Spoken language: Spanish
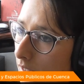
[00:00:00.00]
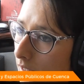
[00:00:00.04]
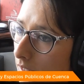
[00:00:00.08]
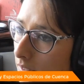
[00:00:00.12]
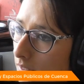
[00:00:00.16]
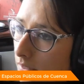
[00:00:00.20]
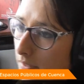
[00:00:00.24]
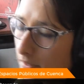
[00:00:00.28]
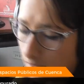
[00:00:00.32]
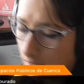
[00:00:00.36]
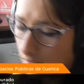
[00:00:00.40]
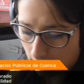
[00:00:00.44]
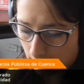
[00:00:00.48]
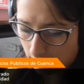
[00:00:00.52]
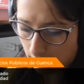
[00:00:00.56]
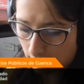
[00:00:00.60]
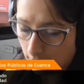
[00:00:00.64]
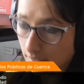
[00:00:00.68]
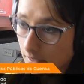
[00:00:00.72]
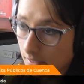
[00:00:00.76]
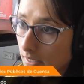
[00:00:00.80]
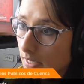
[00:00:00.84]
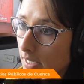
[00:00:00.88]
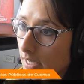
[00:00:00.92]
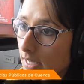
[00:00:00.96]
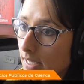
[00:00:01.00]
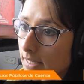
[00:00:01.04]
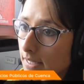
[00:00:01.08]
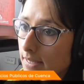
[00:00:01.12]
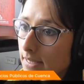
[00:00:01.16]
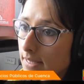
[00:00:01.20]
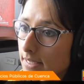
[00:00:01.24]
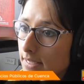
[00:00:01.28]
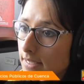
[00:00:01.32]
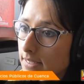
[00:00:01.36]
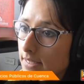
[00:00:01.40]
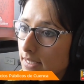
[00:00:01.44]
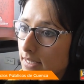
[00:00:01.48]
eh, de,
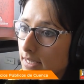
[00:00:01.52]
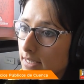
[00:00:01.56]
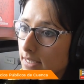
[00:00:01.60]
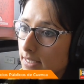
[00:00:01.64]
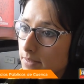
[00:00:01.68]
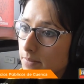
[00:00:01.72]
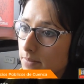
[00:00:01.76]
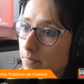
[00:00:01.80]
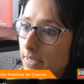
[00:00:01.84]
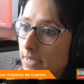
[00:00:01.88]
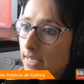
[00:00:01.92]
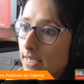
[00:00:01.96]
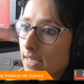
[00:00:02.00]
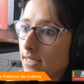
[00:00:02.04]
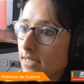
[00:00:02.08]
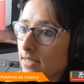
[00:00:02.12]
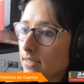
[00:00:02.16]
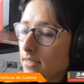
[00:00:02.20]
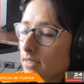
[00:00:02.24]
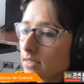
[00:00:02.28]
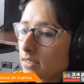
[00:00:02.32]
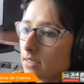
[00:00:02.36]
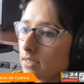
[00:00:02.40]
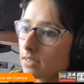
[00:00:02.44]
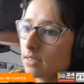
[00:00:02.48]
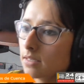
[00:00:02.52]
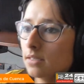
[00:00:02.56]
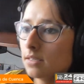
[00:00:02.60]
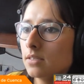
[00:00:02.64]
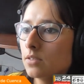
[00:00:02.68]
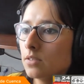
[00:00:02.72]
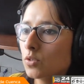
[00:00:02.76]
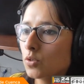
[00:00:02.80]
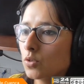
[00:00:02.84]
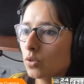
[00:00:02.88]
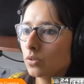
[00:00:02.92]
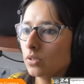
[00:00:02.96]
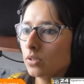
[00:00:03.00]
estas vías
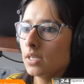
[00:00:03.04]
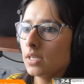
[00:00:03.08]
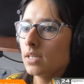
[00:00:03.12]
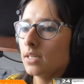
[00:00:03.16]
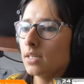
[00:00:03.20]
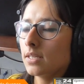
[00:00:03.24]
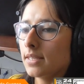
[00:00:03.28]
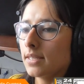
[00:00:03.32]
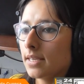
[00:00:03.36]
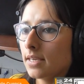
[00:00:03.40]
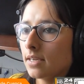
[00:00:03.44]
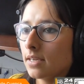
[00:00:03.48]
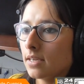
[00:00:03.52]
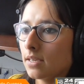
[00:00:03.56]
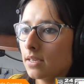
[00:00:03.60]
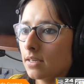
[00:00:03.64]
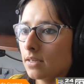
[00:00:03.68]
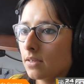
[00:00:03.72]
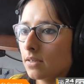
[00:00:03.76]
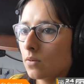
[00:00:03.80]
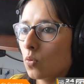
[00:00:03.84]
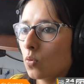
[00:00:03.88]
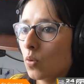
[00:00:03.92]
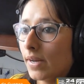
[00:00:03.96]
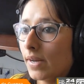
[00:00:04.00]
eh, son de,